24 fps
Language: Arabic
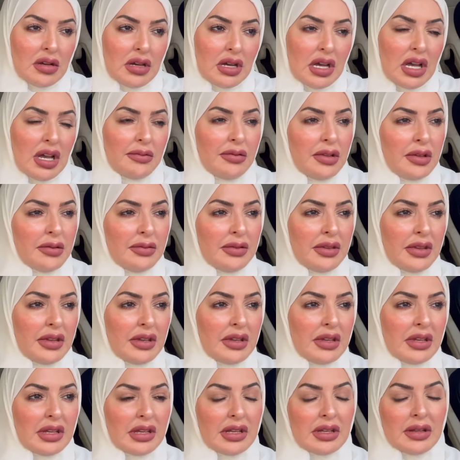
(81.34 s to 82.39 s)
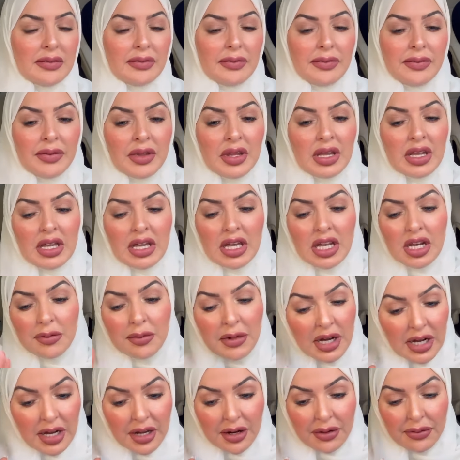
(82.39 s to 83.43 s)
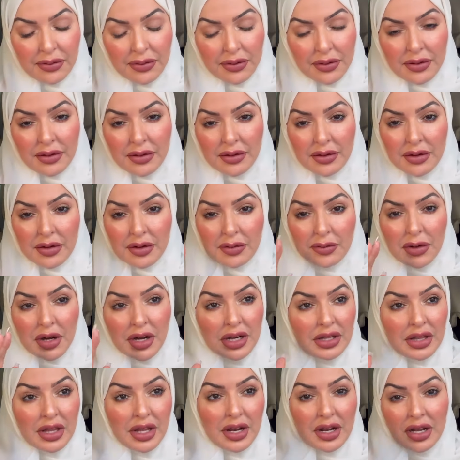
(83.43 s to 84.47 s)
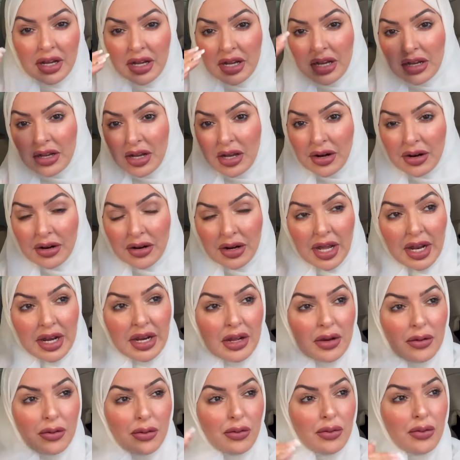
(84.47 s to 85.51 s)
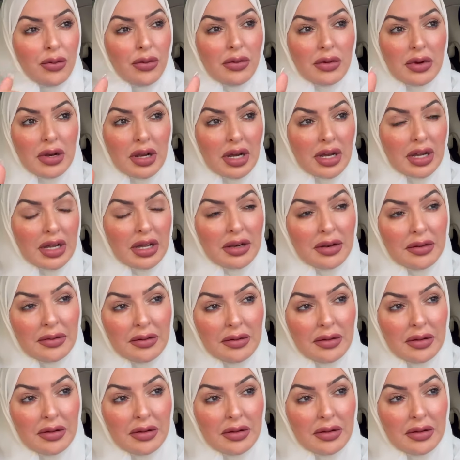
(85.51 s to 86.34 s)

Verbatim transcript: حبيبتي أنا ما أعرف ما أقدر أقرر عنه لكن